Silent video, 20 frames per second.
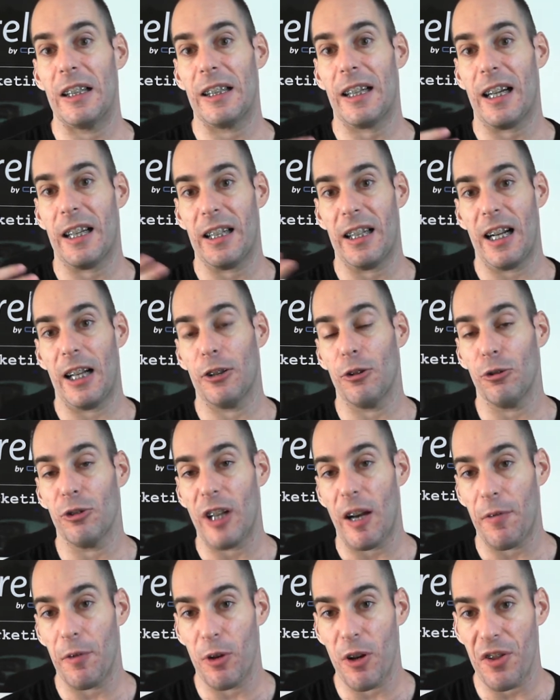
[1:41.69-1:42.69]
generando
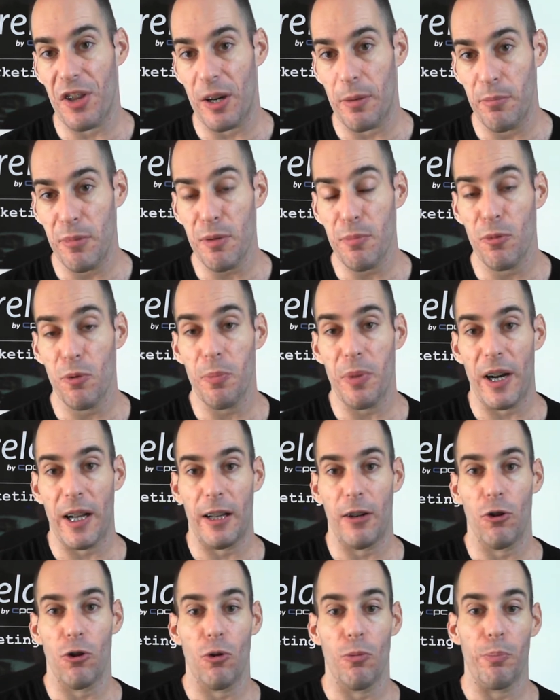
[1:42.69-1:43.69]
tráfico hacia el mismo para que
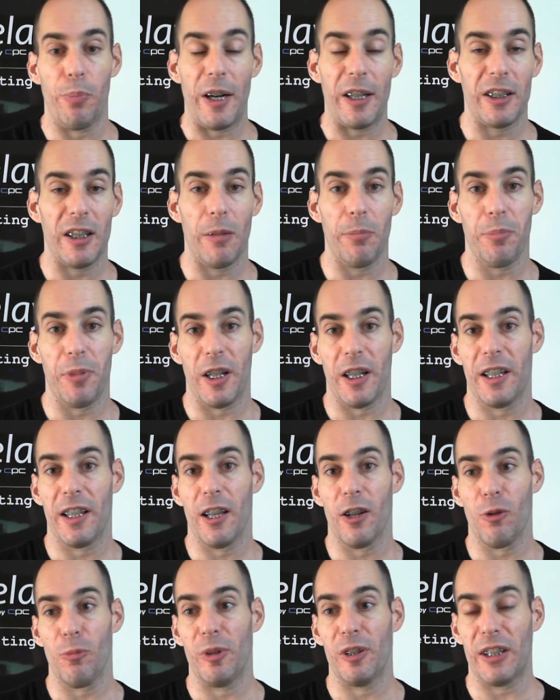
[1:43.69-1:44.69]
lo compartan, para que dejen
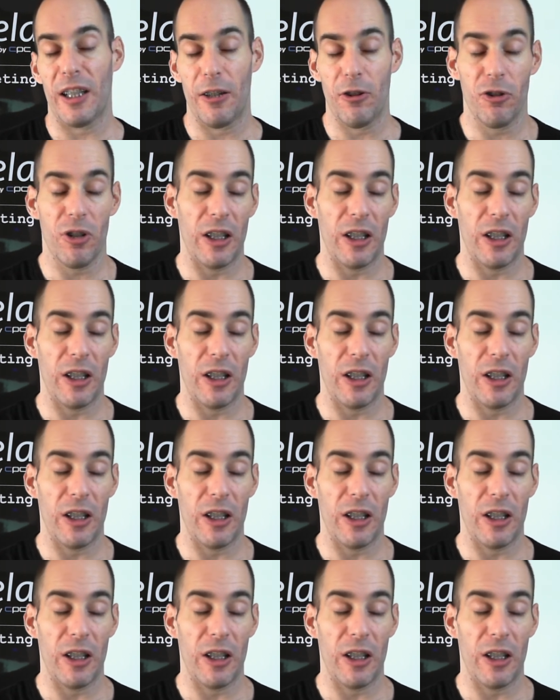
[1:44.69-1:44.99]
comentarios,